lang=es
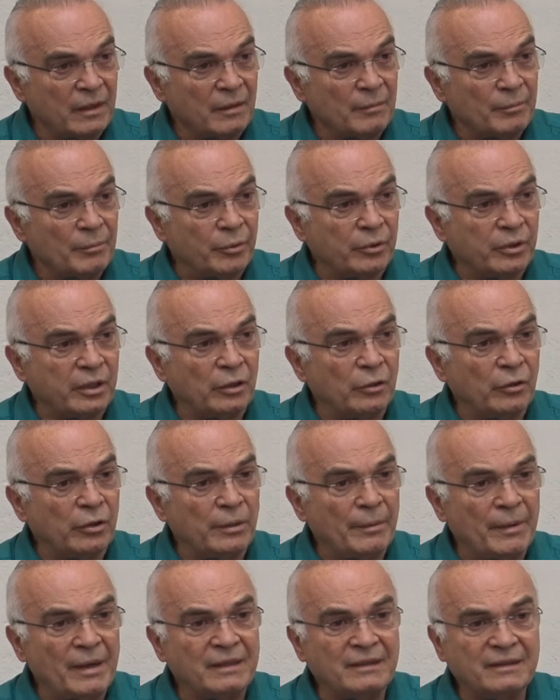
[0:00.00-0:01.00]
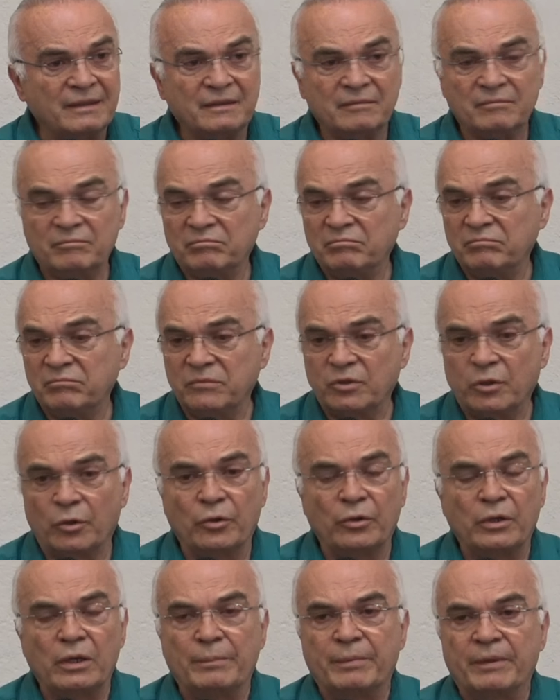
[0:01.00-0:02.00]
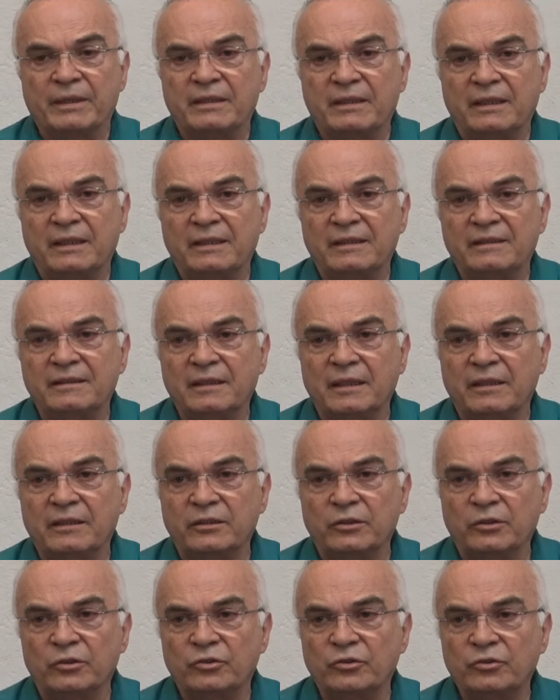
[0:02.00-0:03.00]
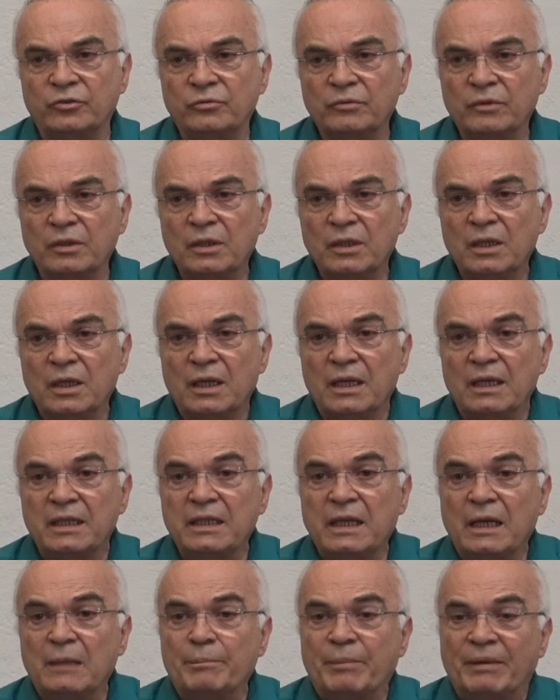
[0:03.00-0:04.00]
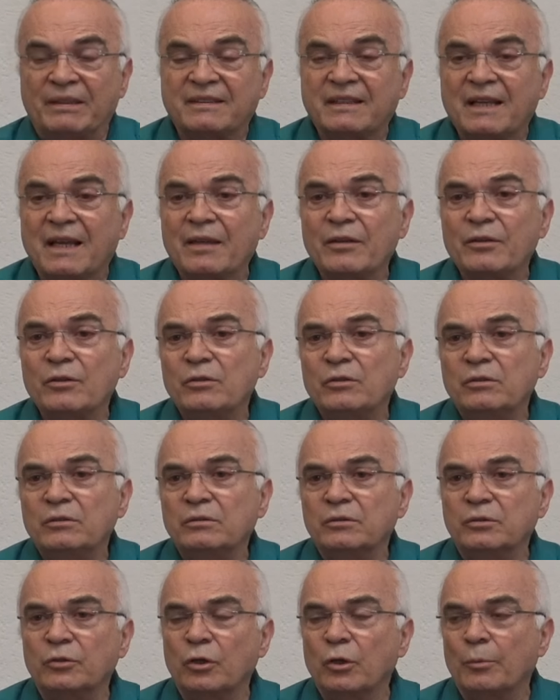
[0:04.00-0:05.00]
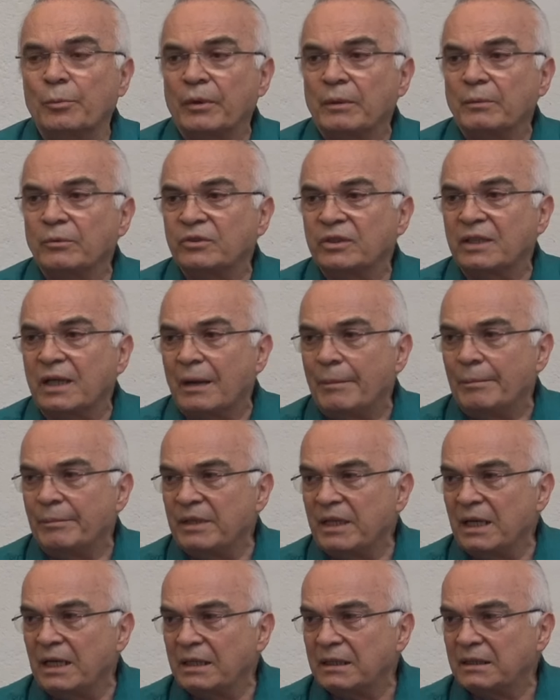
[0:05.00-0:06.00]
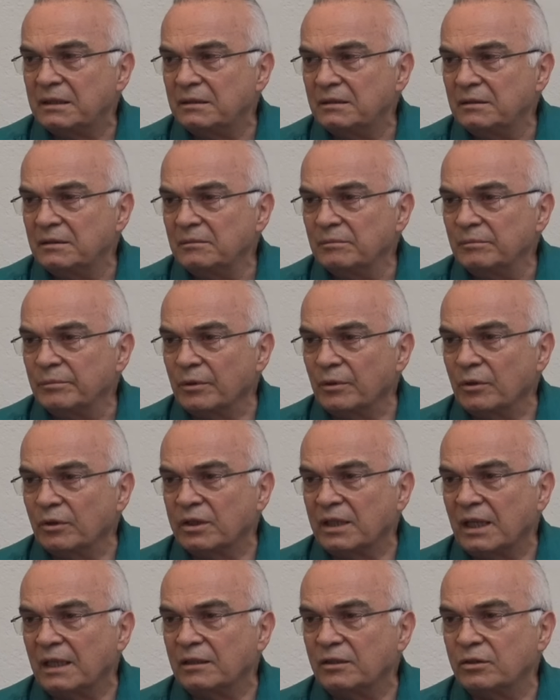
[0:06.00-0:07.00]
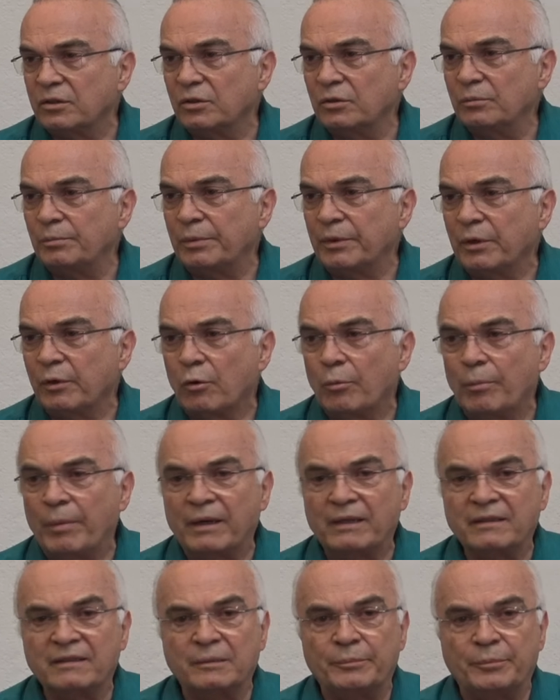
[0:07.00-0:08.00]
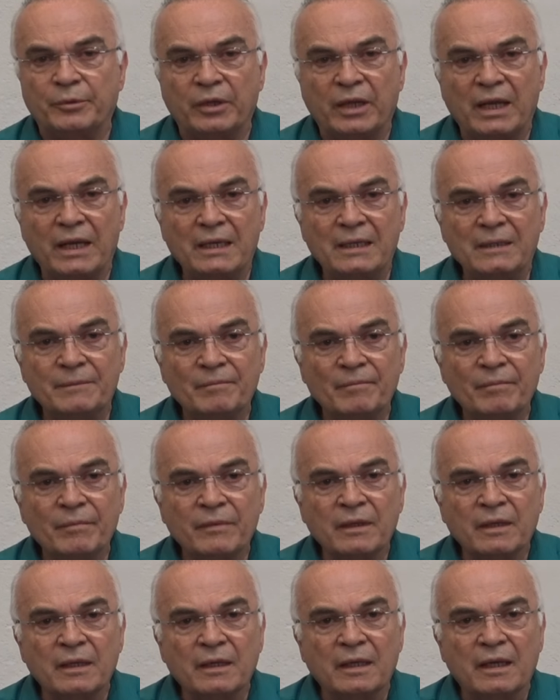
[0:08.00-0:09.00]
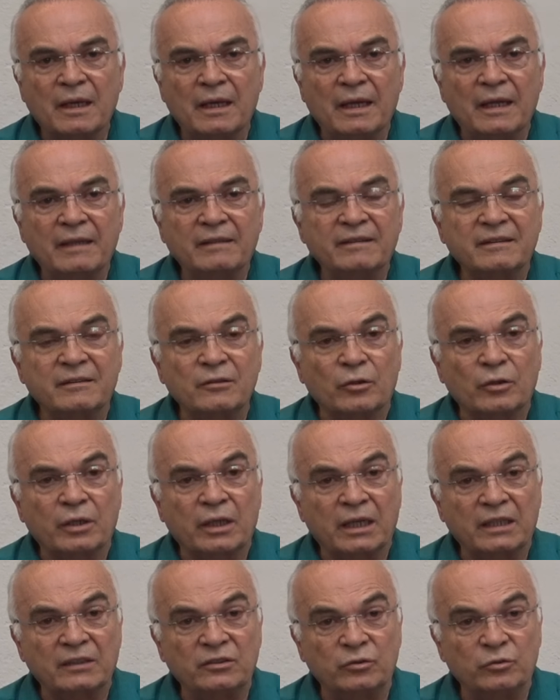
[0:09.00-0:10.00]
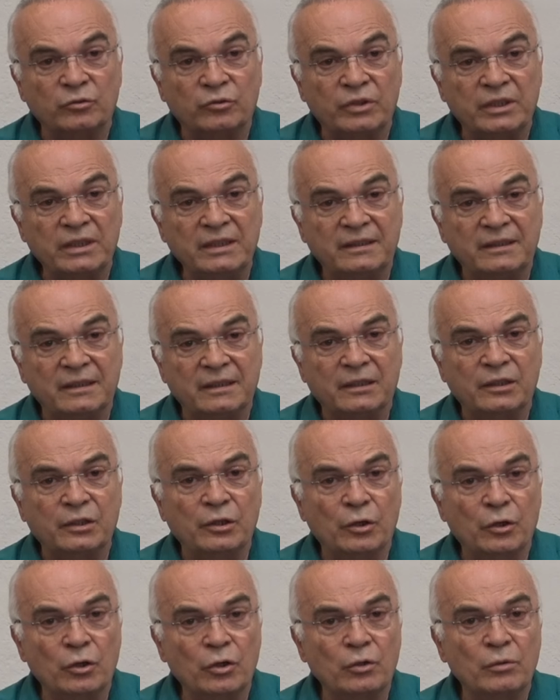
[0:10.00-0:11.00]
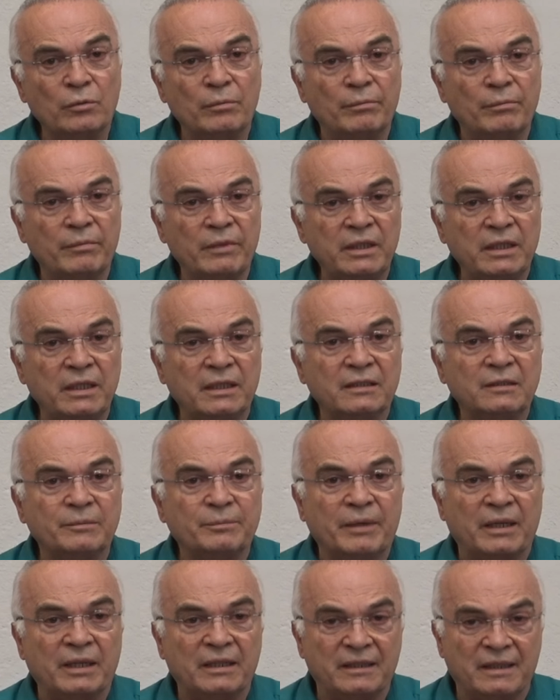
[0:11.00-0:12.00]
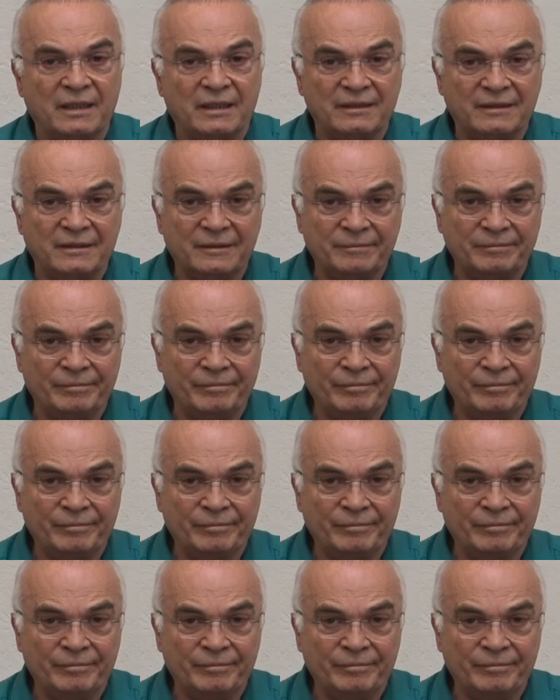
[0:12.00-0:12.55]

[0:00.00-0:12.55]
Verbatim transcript: porque lo demás todo le pertenece a Dios. Y el pasado no lo podemos cambiar, por lo tanto, preocuparse por él es lo que Jesús dice, no mires para atrás.